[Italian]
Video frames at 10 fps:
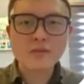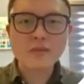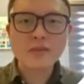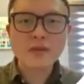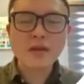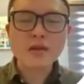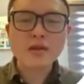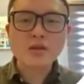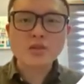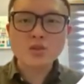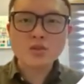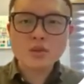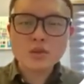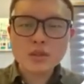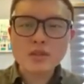È togliere la vernice
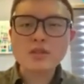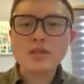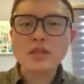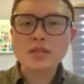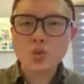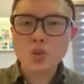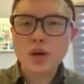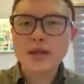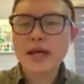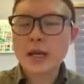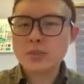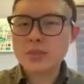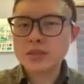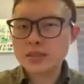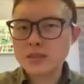vecchia che è molto più
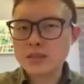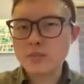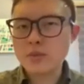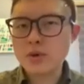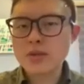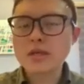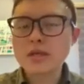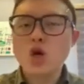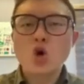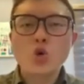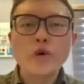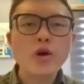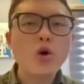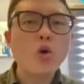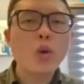faticoso, giusto?
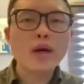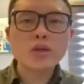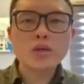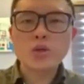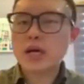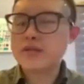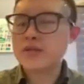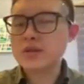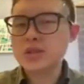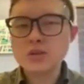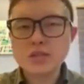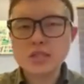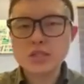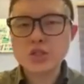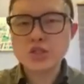Questo è
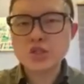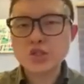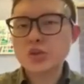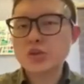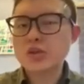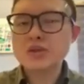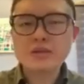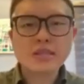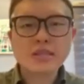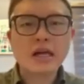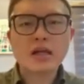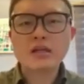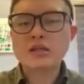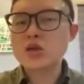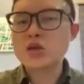esattamente ciò che accade nel
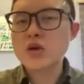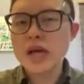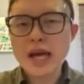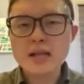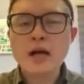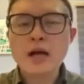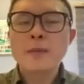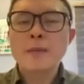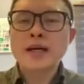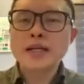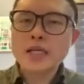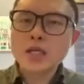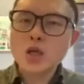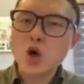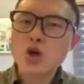corpo. Vogliamo
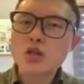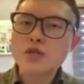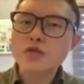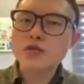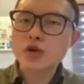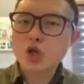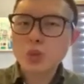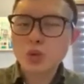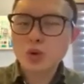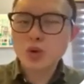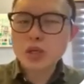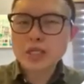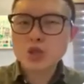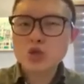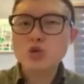uh, un nuovo
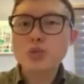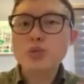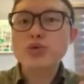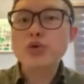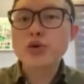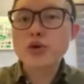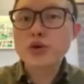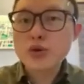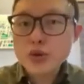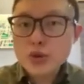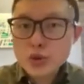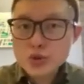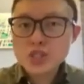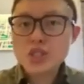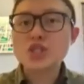tessuto, una nuova
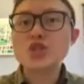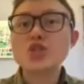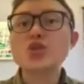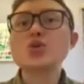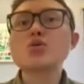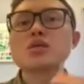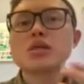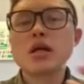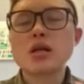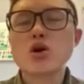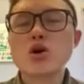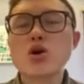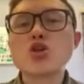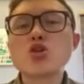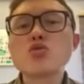cellula, un nuovo capello.